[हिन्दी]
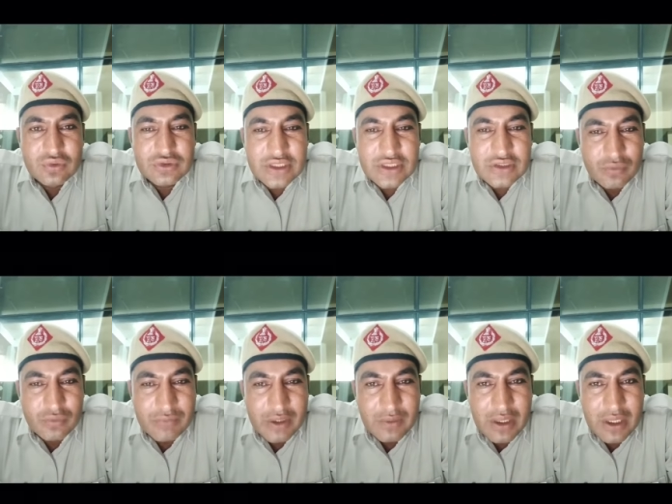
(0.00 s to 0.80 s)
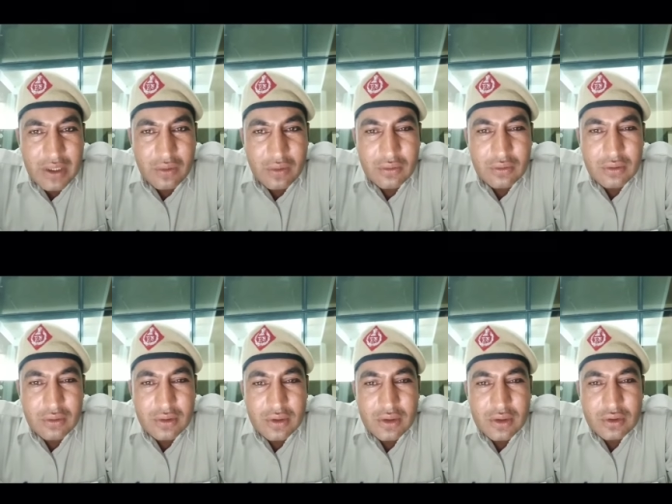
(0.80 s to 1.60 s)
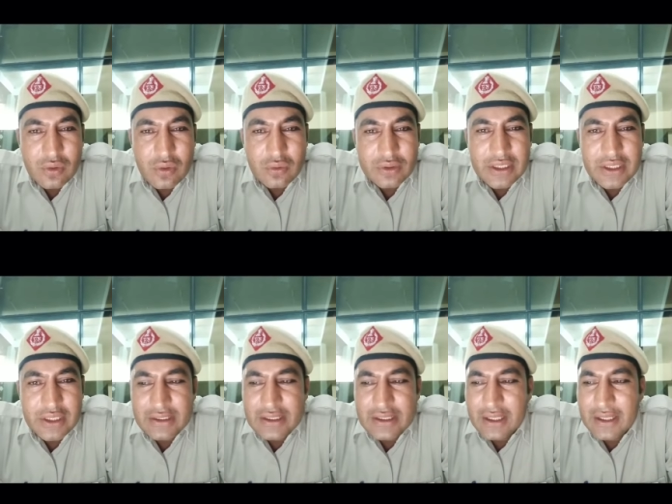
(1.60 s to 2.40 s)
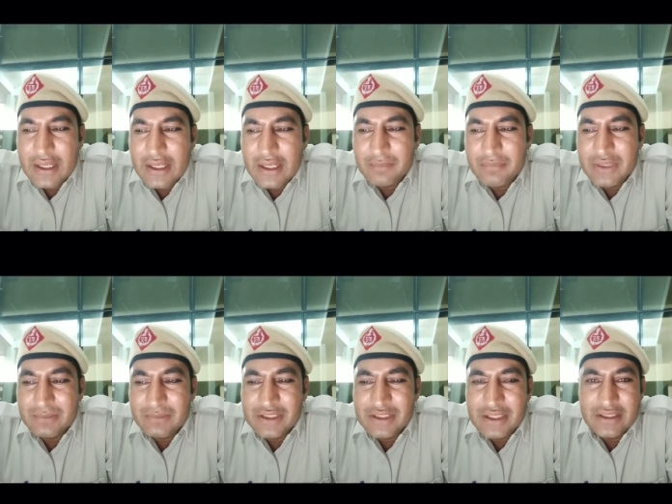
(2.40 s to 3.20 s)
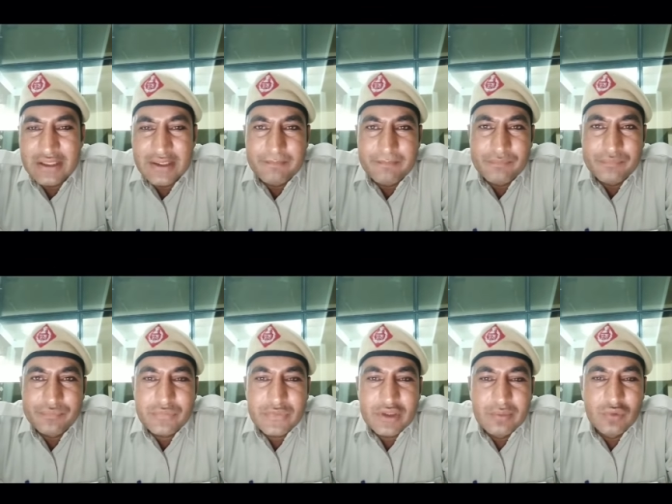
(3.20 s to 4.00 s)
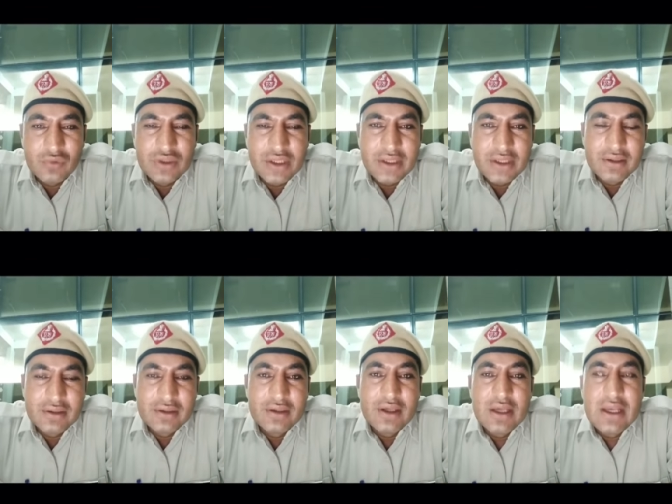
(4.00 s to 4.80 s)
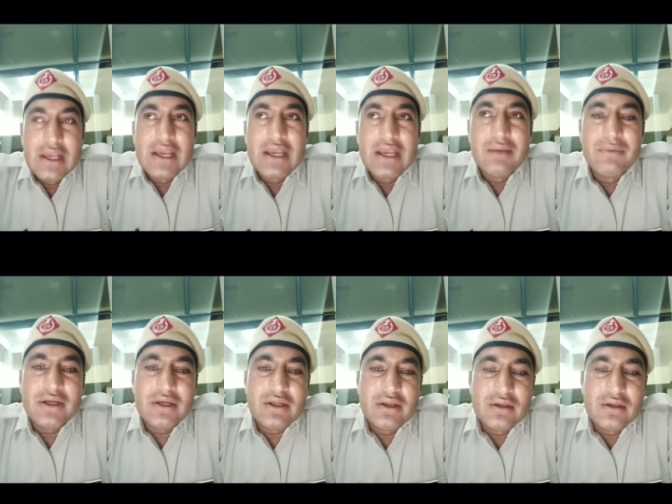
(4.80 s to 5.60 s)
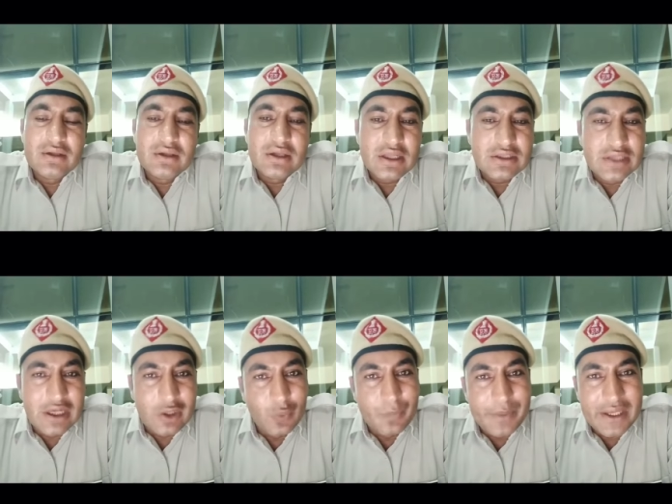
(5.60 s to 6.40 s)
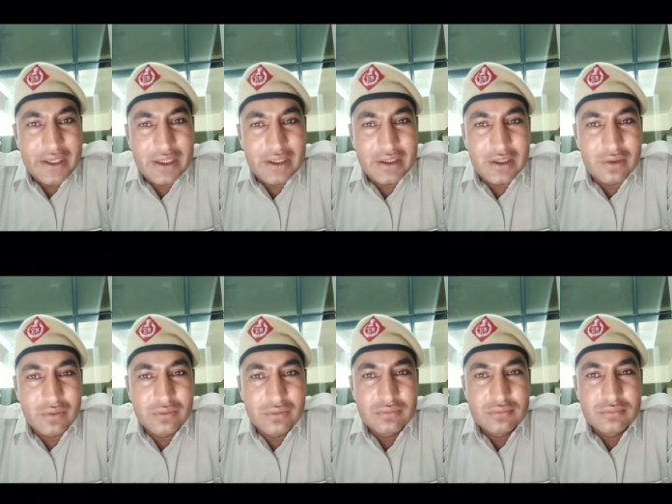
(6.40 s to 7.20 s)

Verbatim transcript: उसके जुम्मेवार हो क्योंकि यार एक बात बताइए मुझे हेलमेट हज़ार रुपये का लगा लो